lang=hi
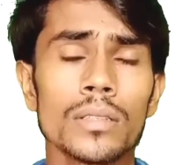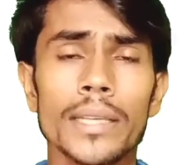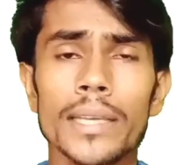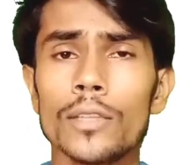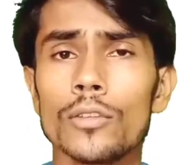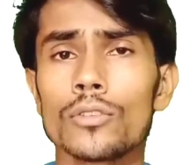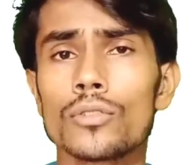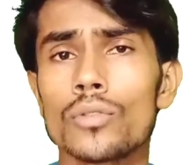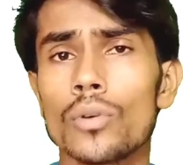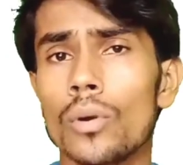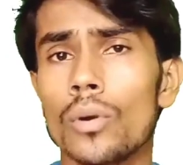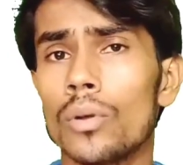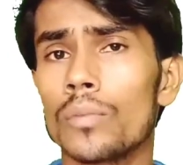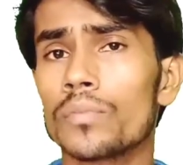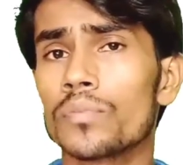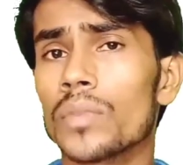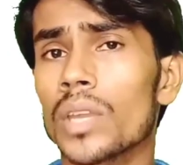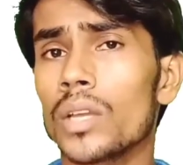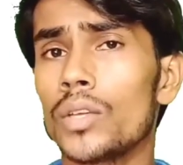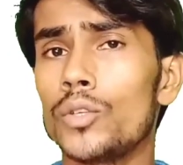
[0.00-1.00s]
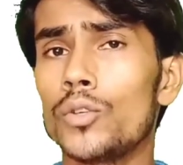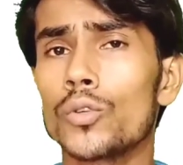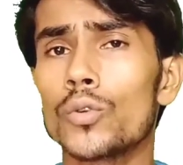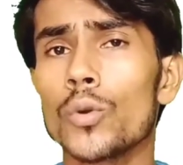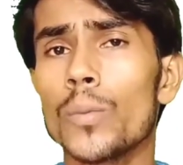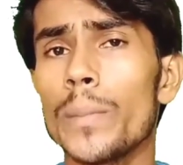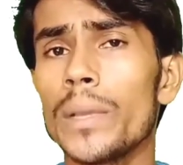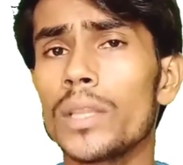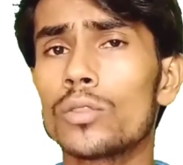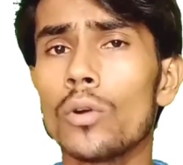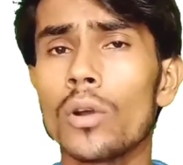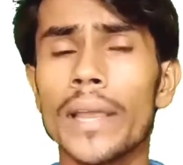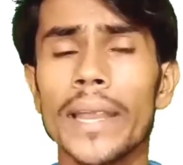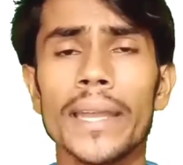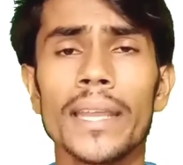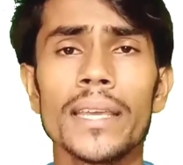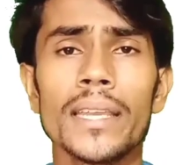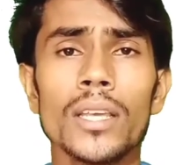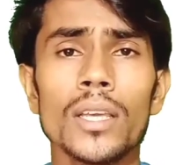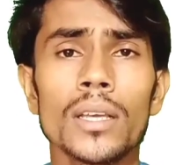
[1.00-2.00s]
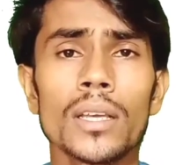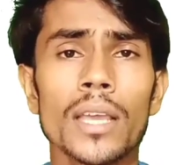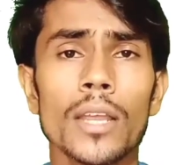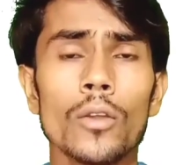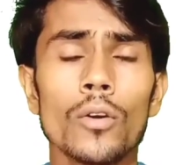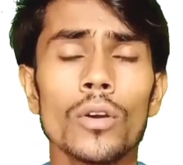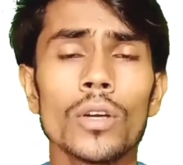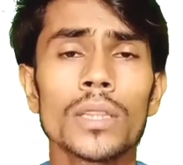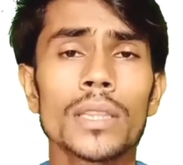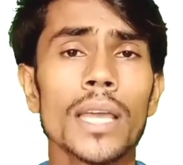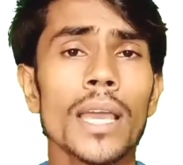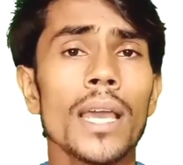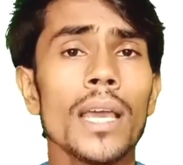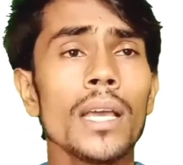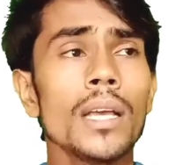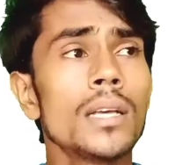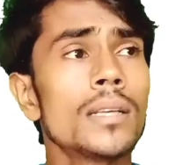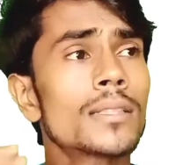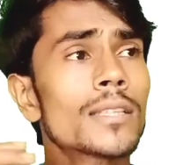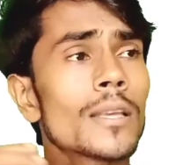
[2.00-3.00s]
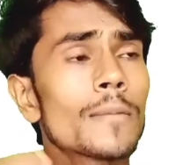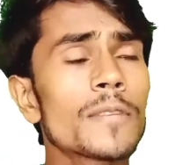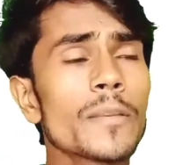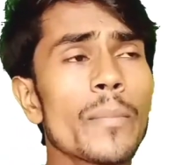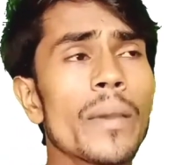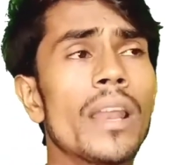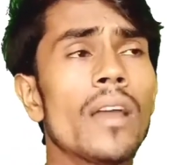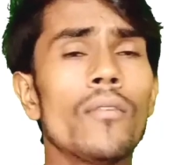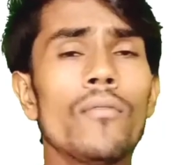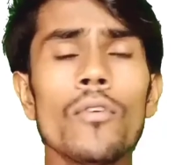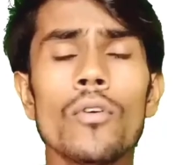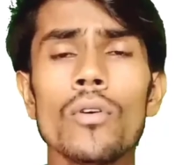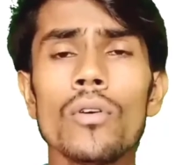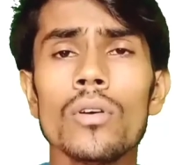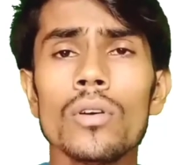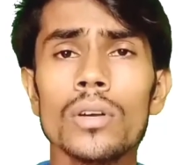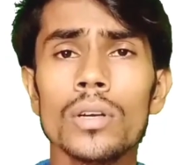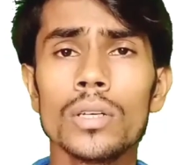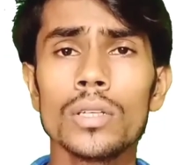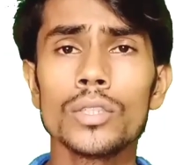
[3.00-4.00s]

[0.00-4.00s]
ठीक है दोस्तों यूट्यूब में दो कैटेगरी के लोग होते हैं सबसे पहला वो